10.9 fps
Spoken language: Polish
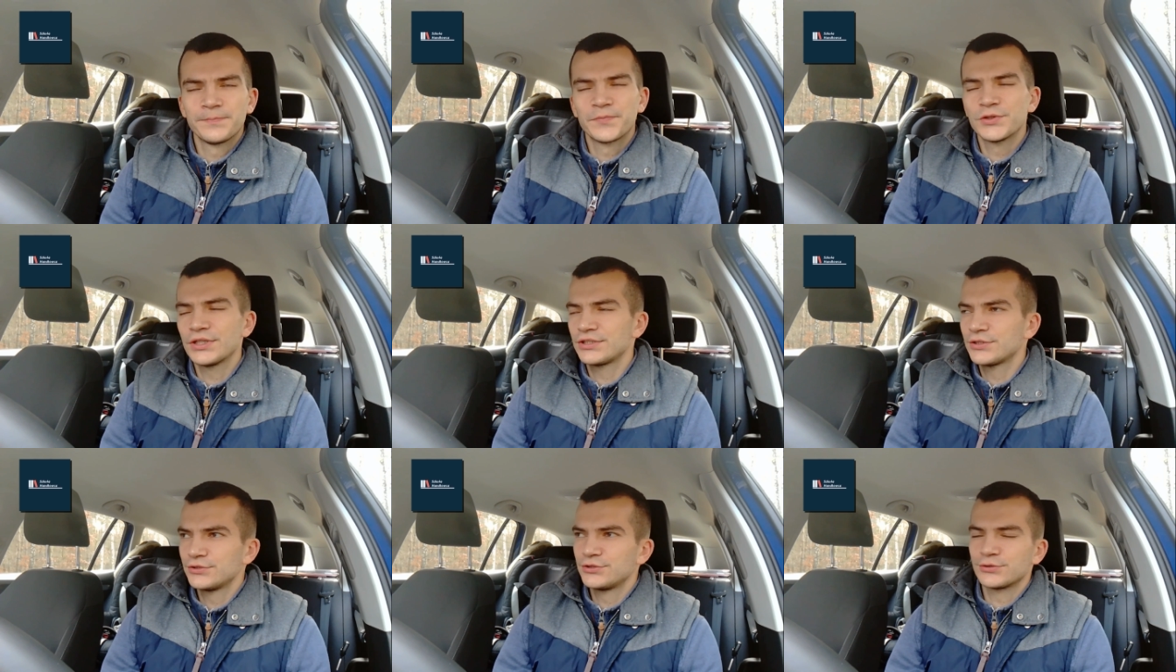To nawet nie
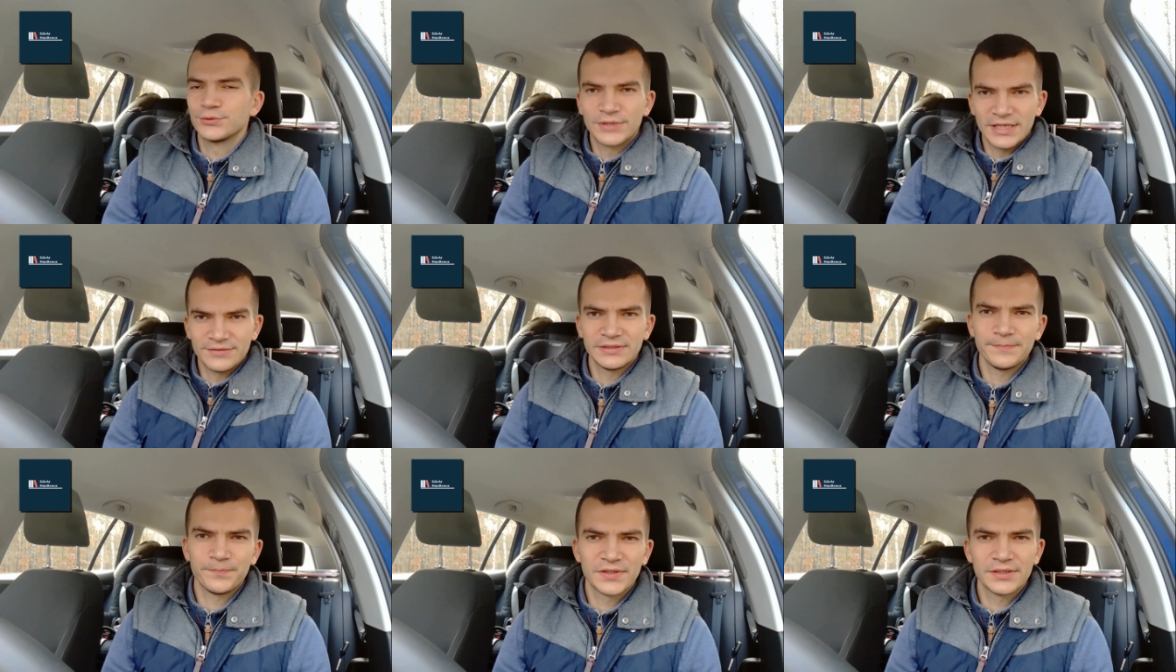chodzi o tą kawę,
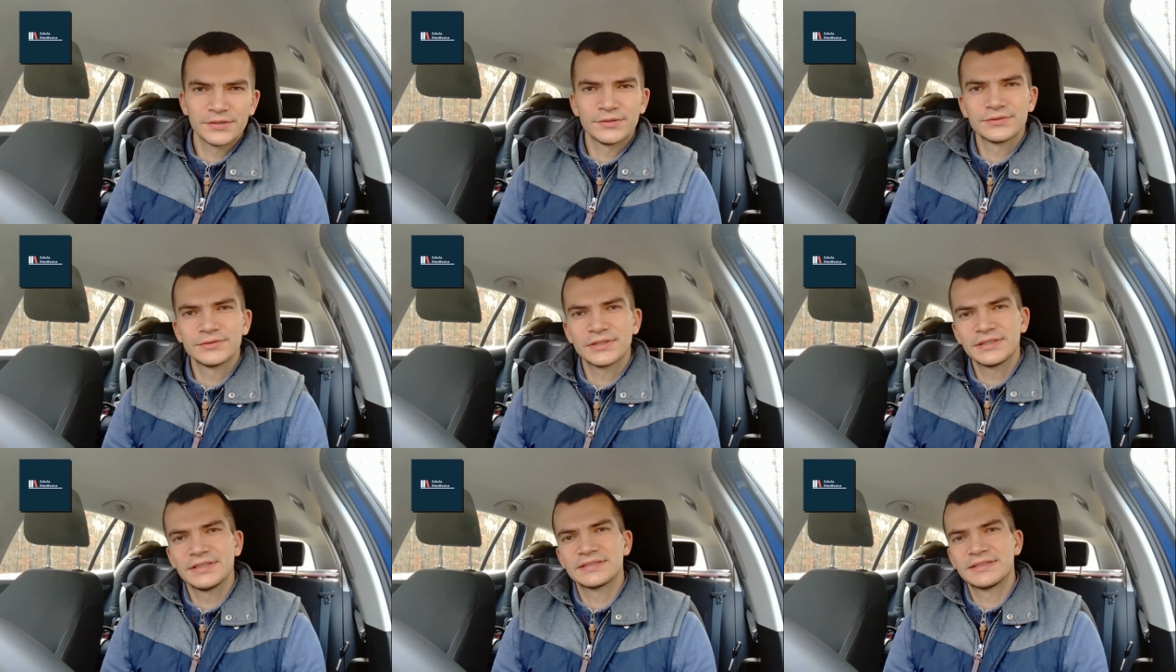tylko o to
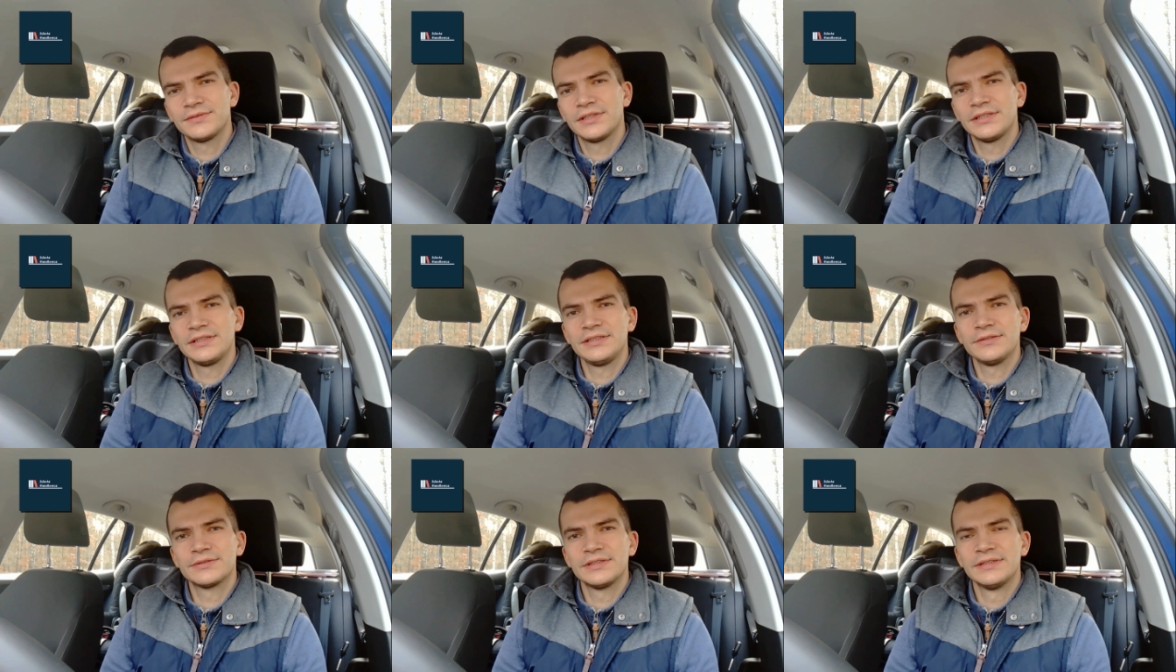takie nastawienie i
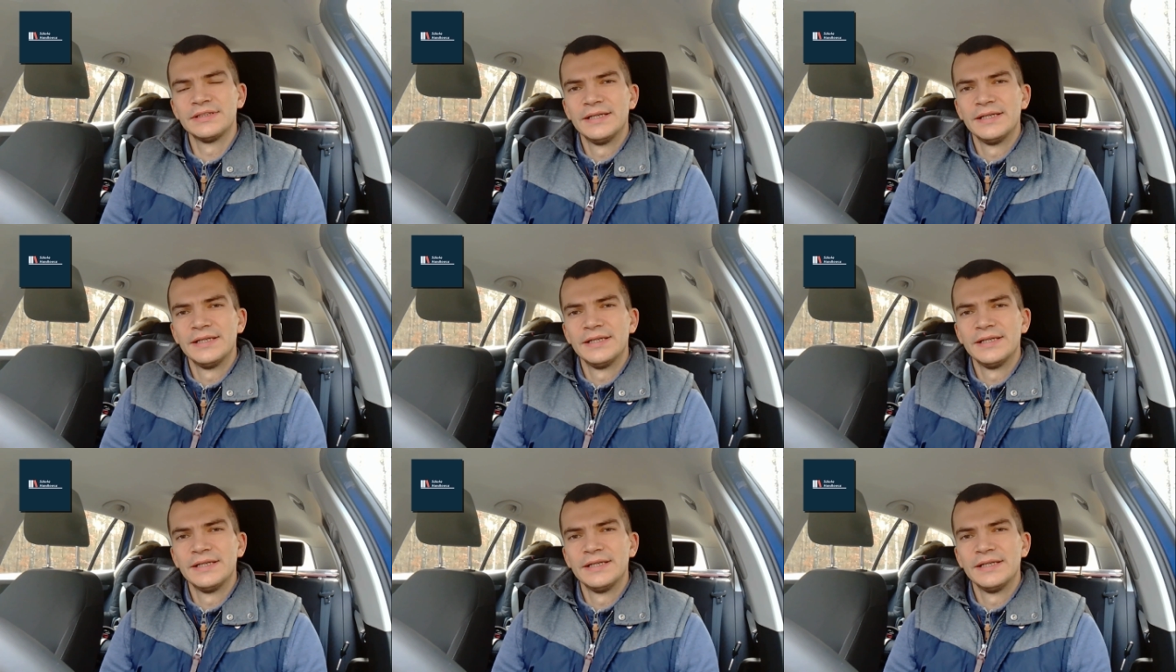o ten e,